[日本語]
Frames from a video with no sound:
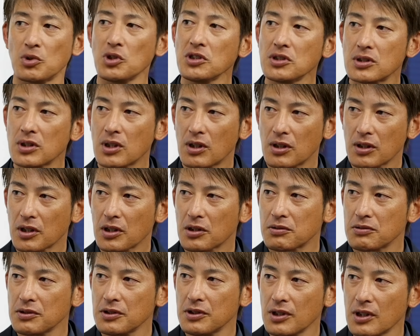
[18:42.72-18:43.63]
ピッチャー
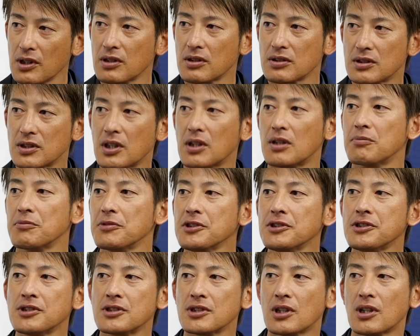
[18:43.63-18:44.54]
逆にねじゃあ
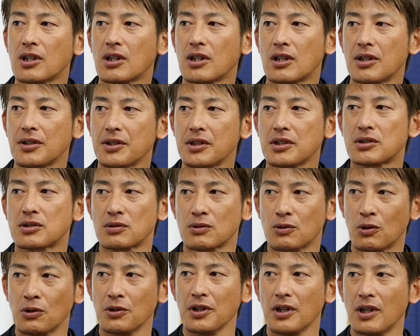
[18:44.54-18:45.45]
ピッチャーです
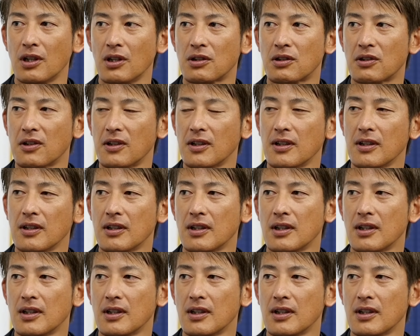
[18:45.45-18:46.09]
ごいなって、はい、